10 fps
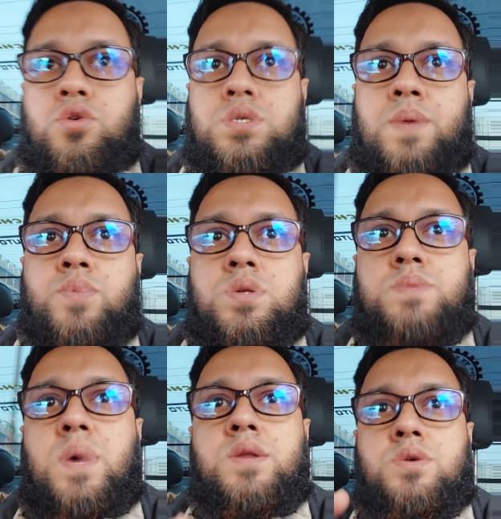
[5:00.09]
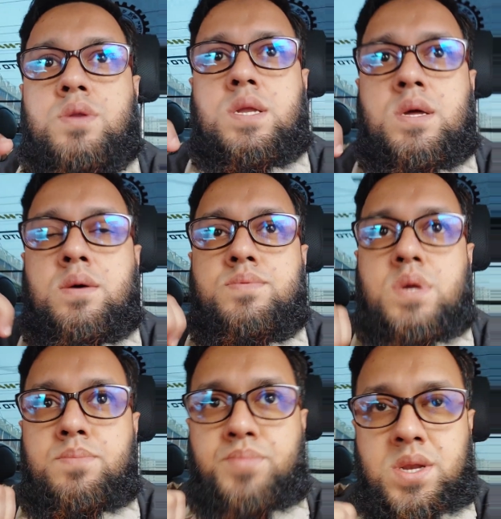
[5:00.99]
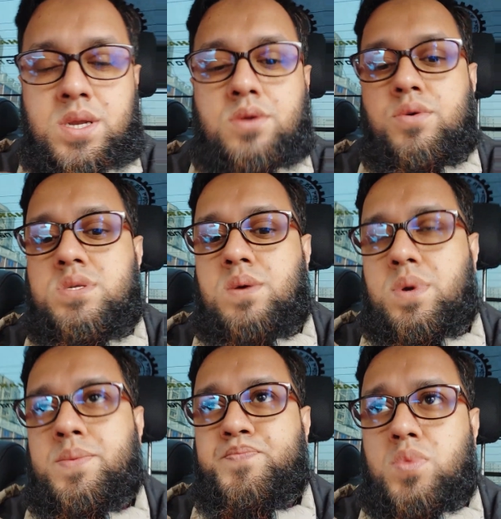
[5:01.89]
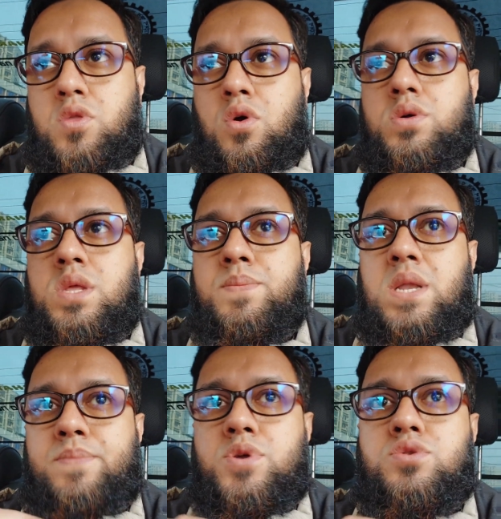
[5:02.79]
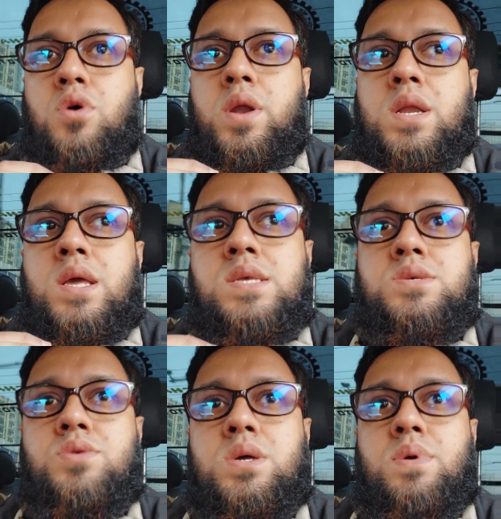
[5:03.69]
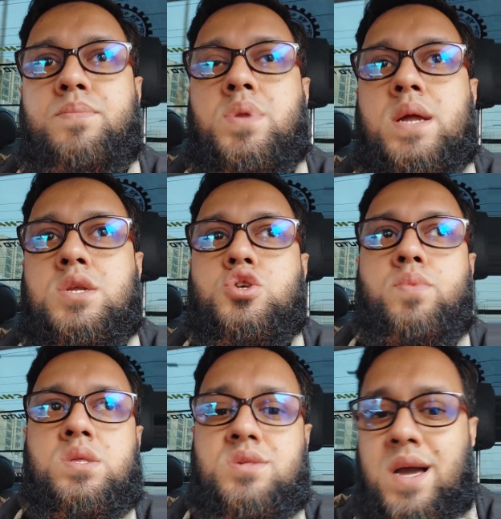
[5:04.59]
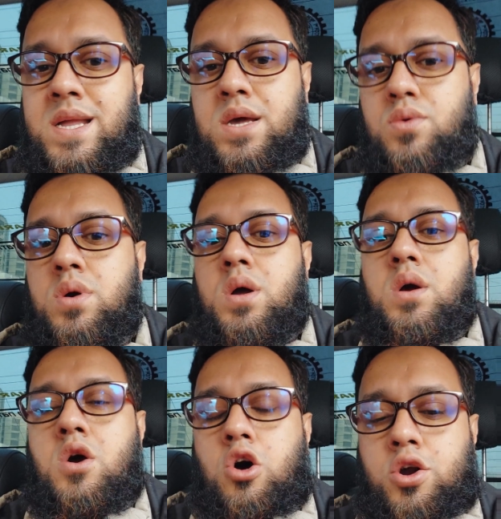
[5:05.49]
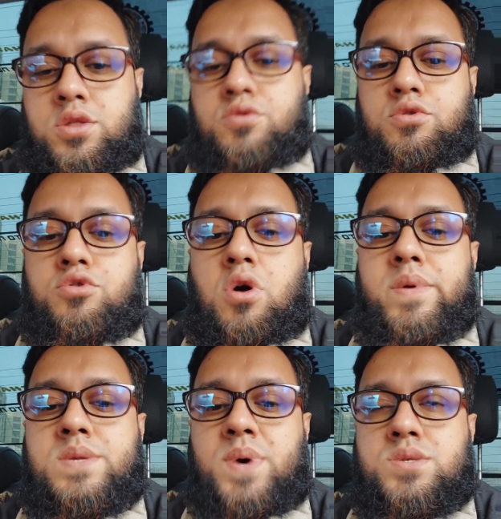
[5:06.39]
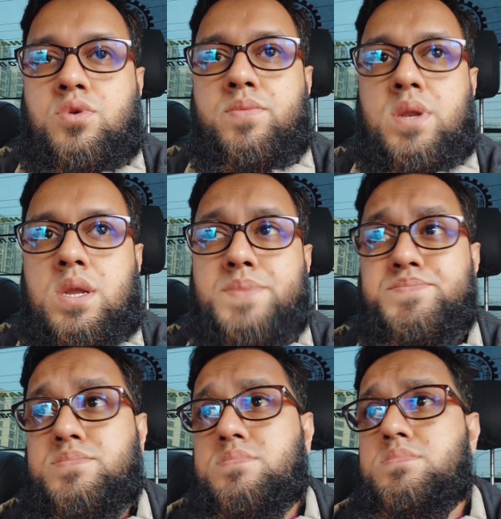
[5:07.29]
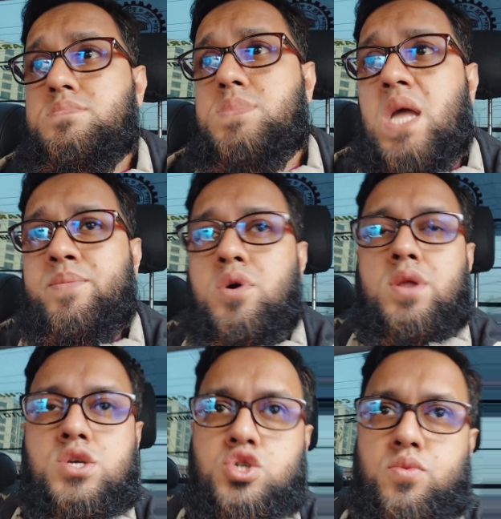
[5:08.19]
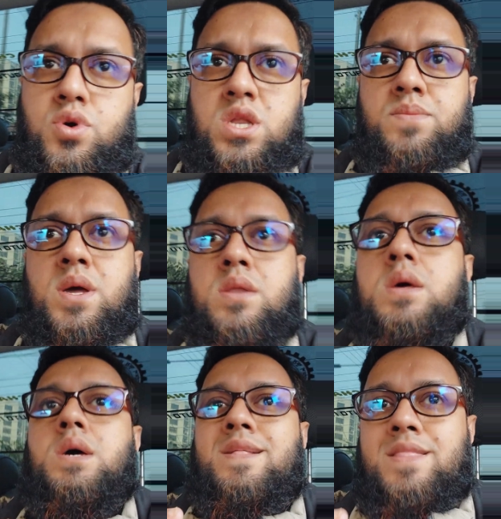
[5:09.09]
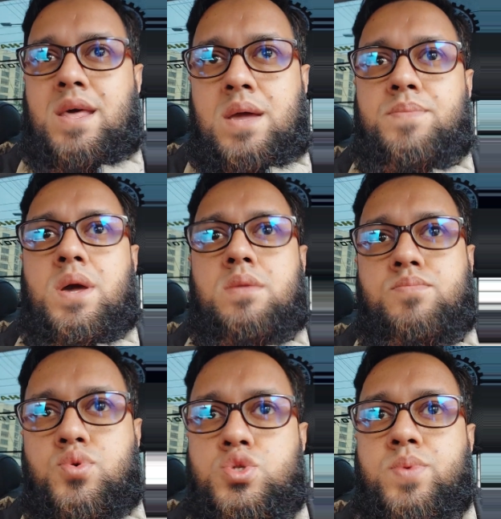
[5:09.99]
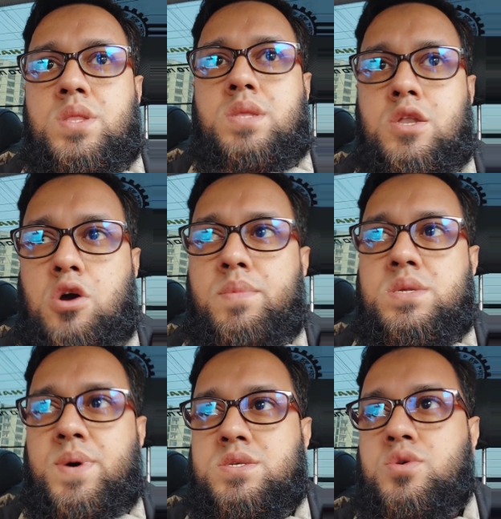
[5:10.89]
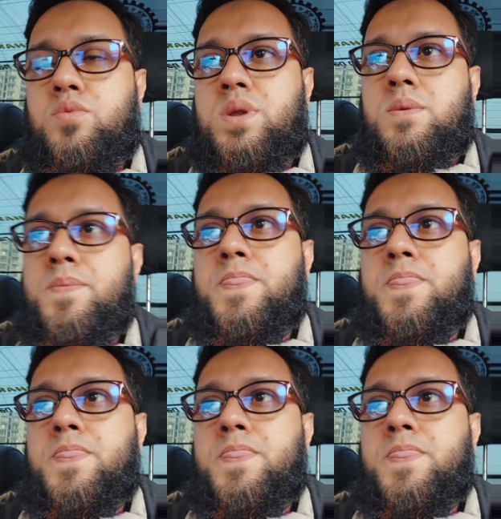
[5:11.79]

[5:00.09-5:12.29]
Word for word: তখন সাবকনসিয়াস মাইন্ডে যখন এটা ইমপ্রিন্টেড হয়ে যাবে তখন দেখবেন আপনার জন্য অনেকটা ইজি হয়ে যাবে আপনি একটা সময় চাইলেও হঠাৎ করে কোনো কমেন্ট পাস করবেন না আপনি অনেক সময় নেবেন দেখবেন বুঝবেন দেন কমেন্টস পাস করবেন